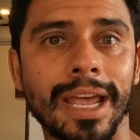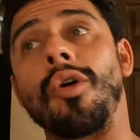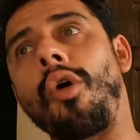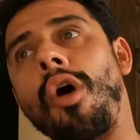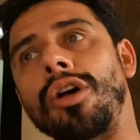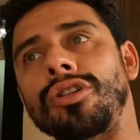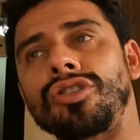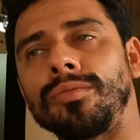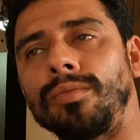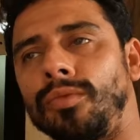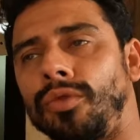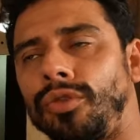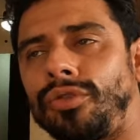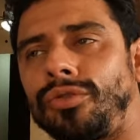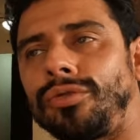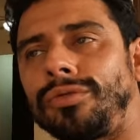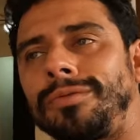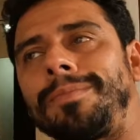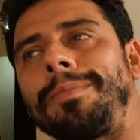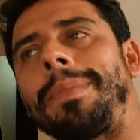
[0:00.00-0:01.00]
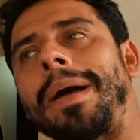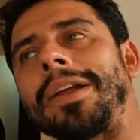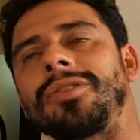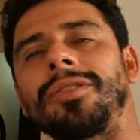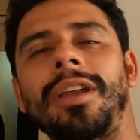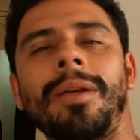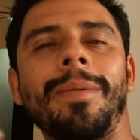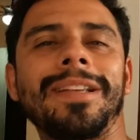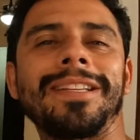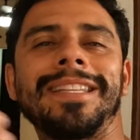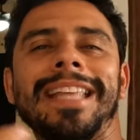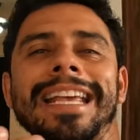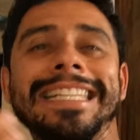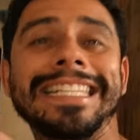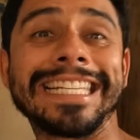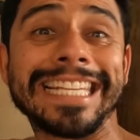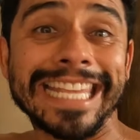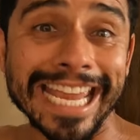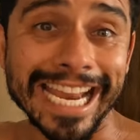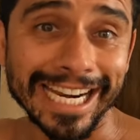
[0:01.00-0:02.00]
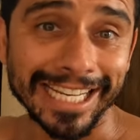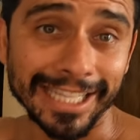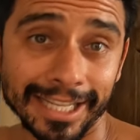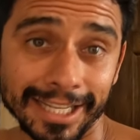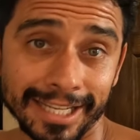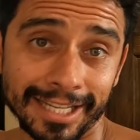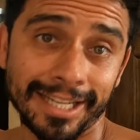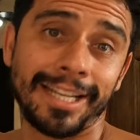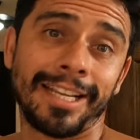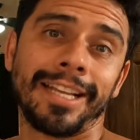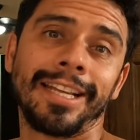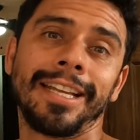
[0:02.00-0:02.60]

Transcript: Eu gosto muito, particularmente da esquerda,